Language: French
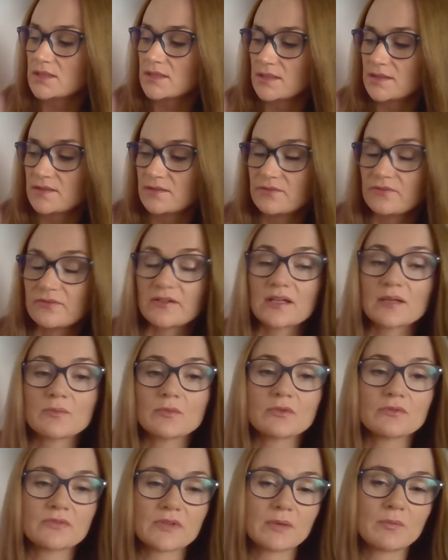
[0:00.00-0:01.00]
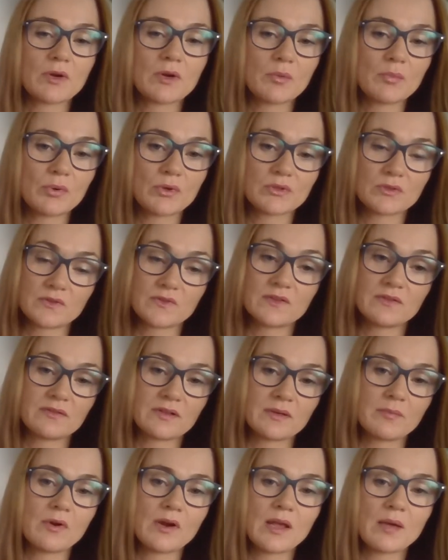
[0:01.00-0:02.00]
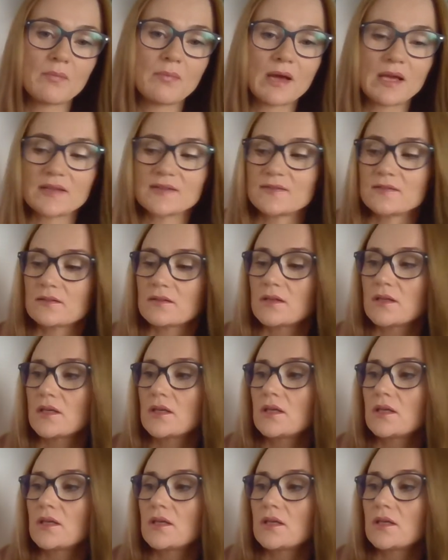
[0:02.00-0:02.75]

Ça c'est vraiment vraiment important, c'est vraiment la base